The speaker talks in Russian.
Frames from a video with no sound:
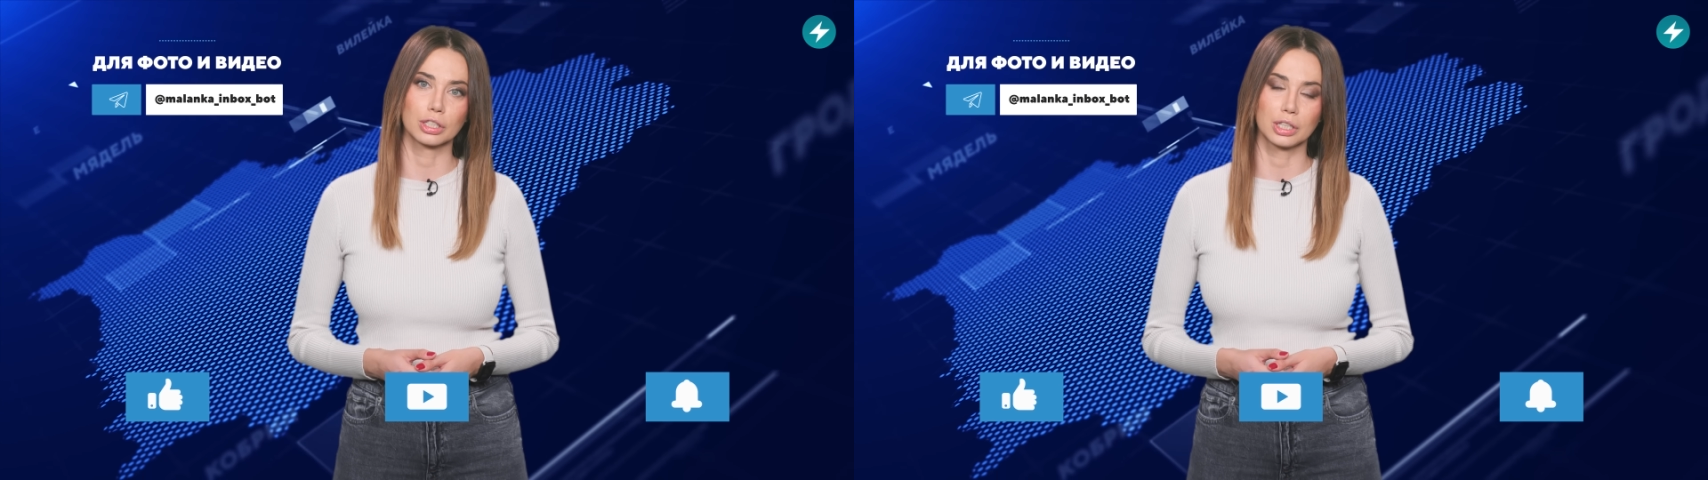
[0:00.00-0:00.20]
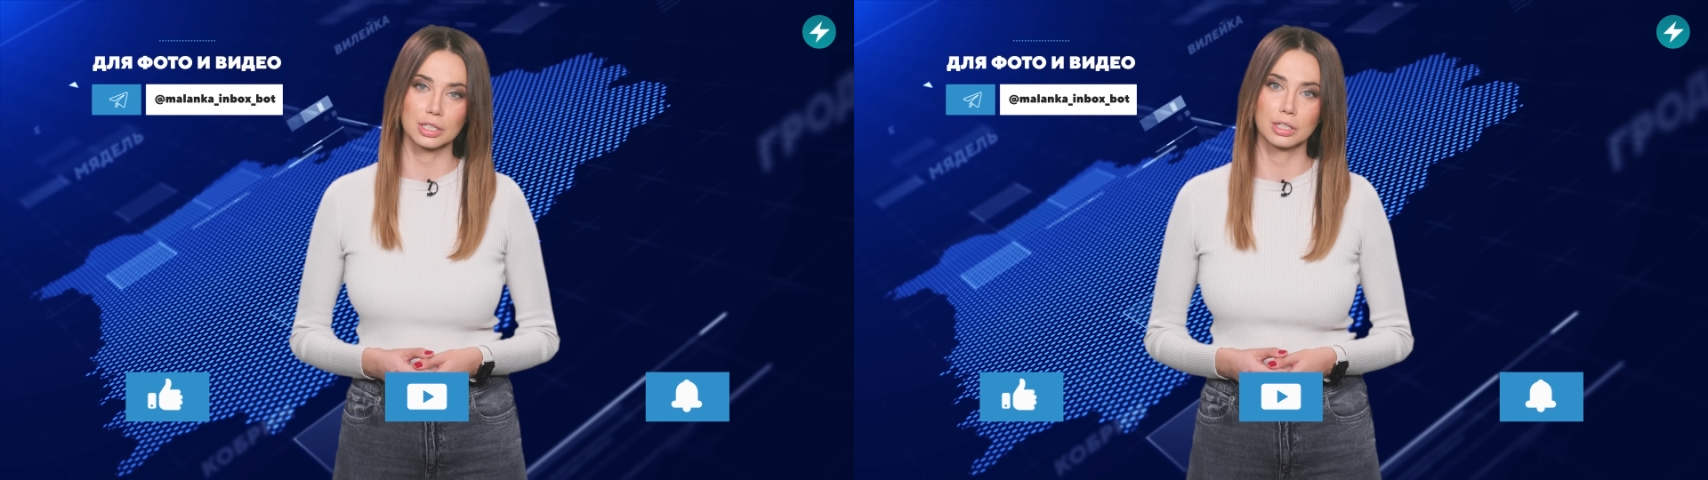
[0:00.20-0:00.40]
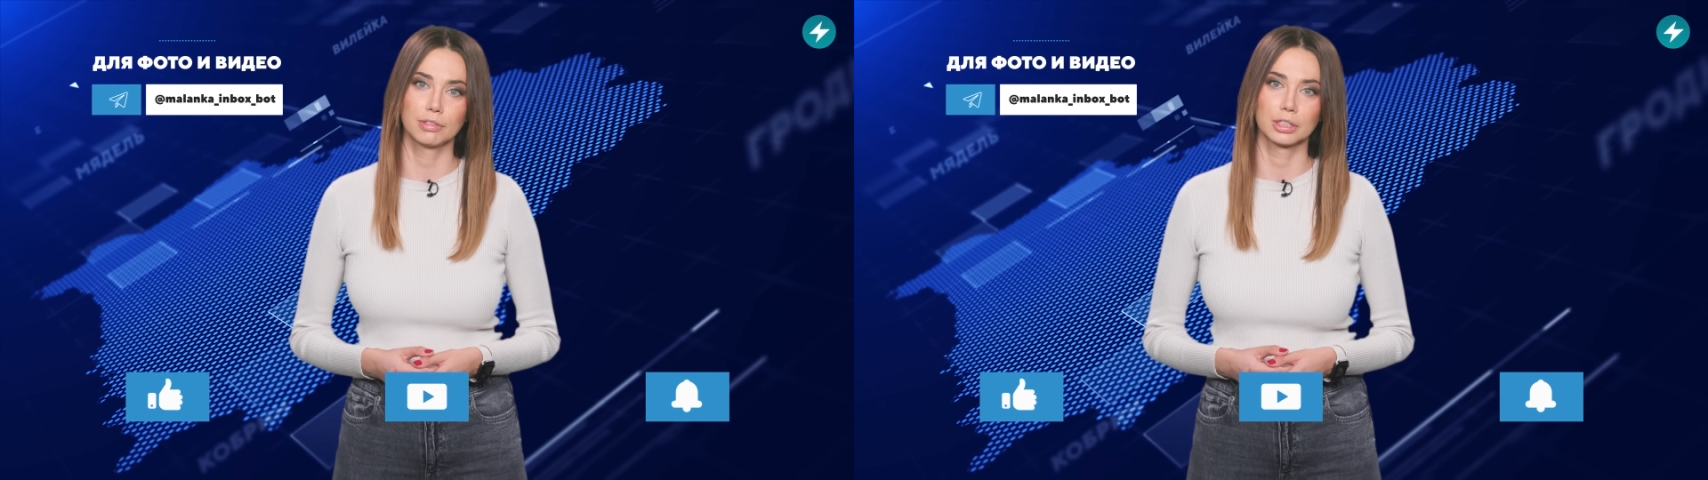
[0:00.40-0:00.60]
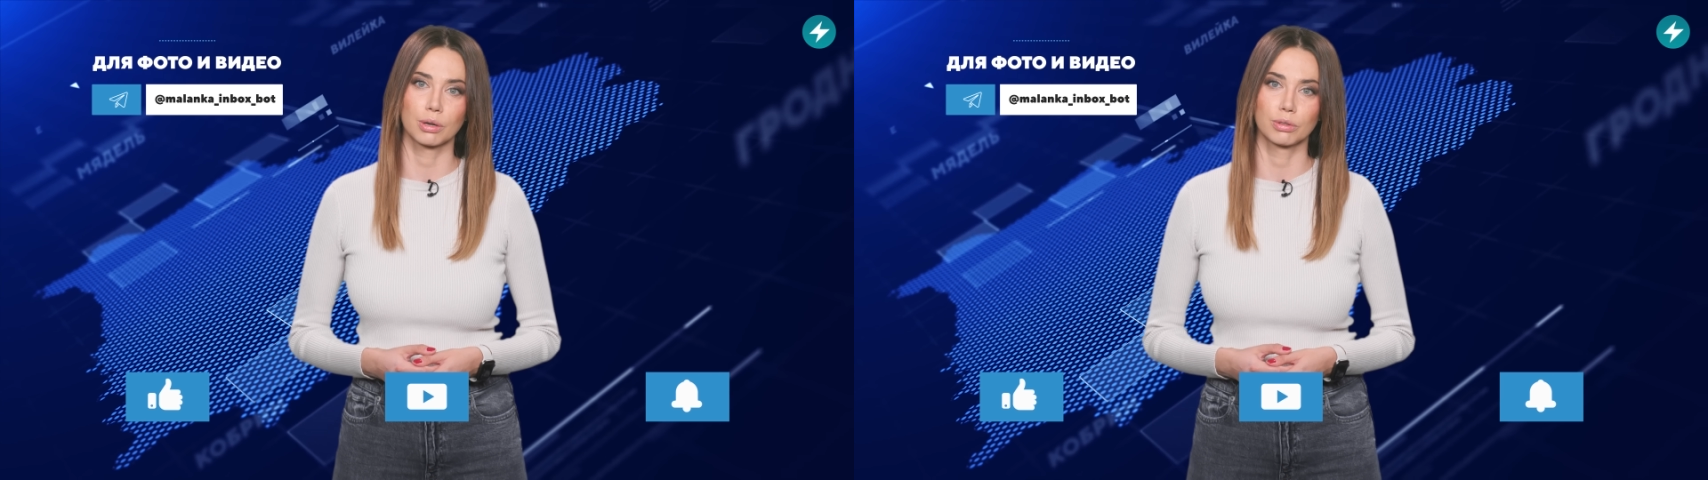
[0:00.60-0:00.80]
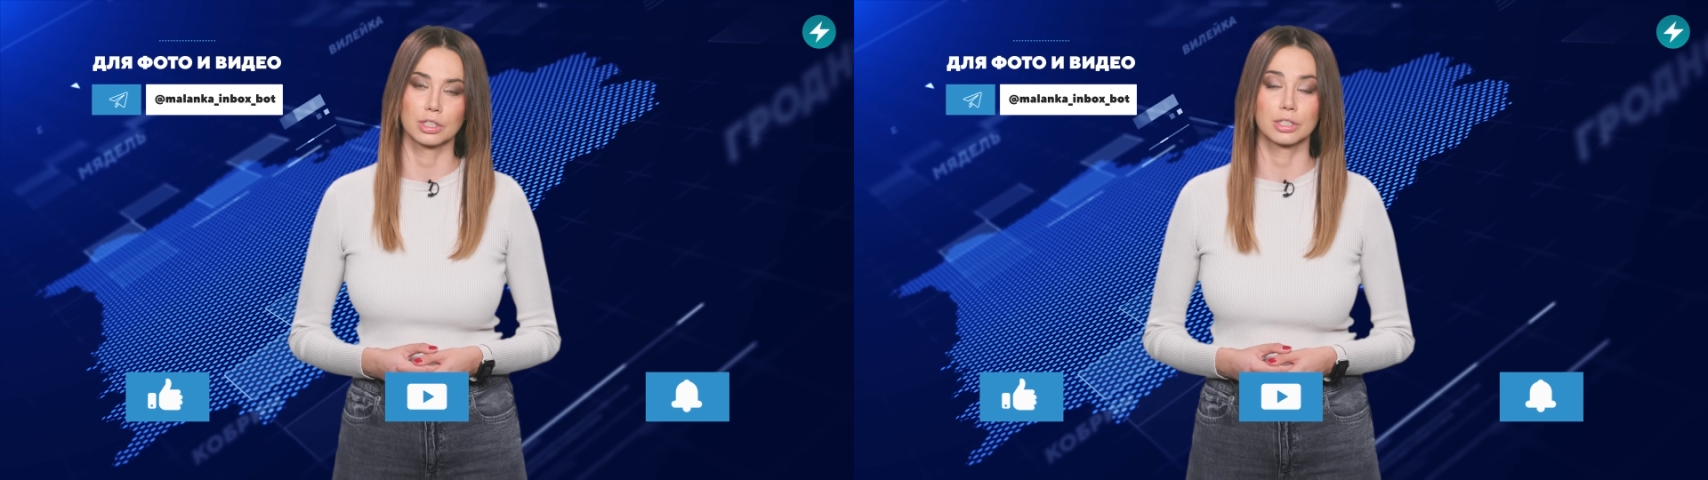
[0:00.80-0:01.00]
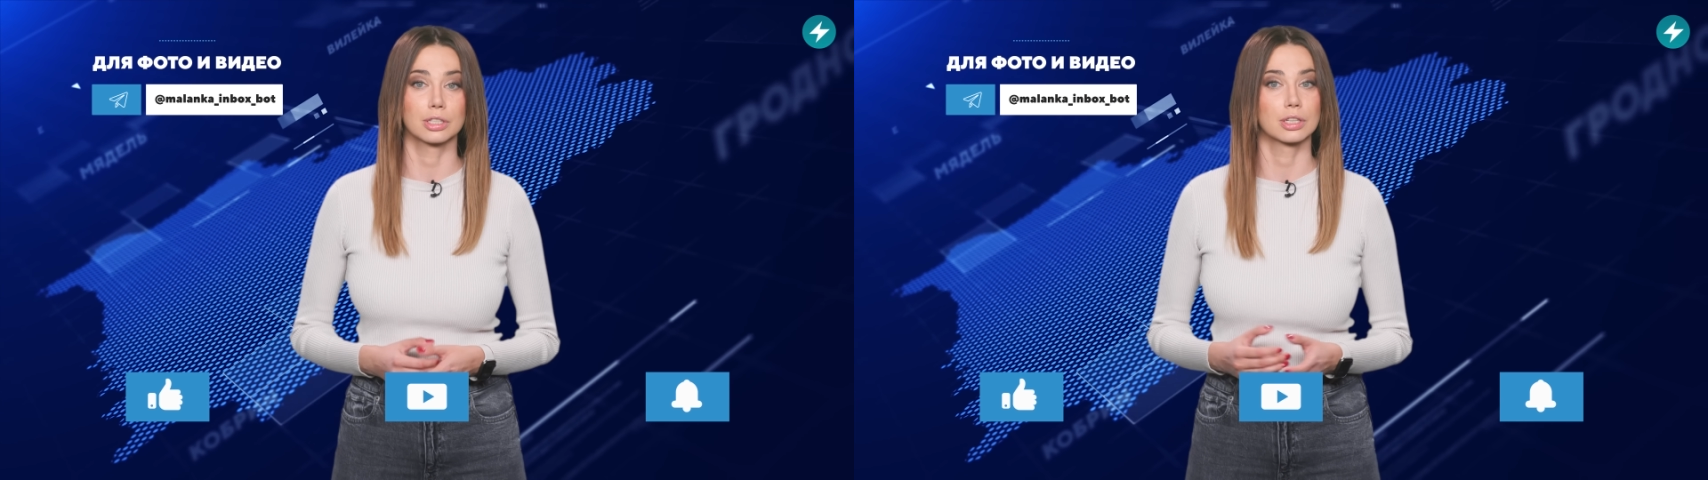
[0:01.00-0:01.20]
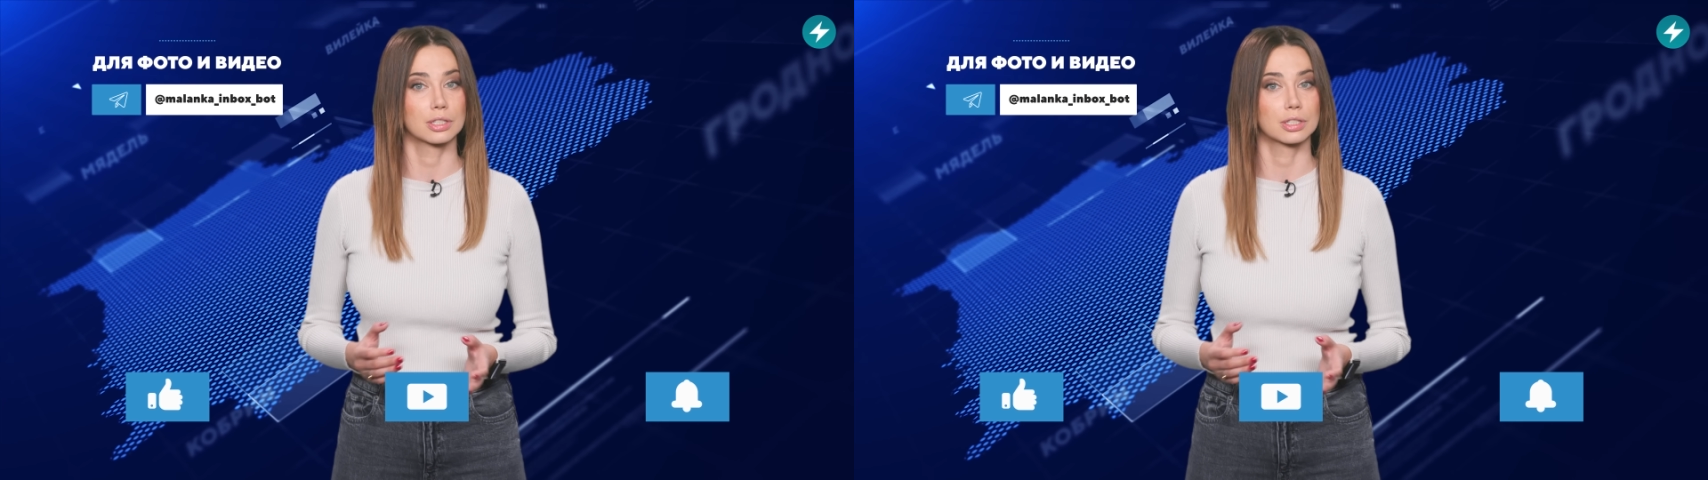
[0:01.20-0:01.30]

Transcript: если вы находитесь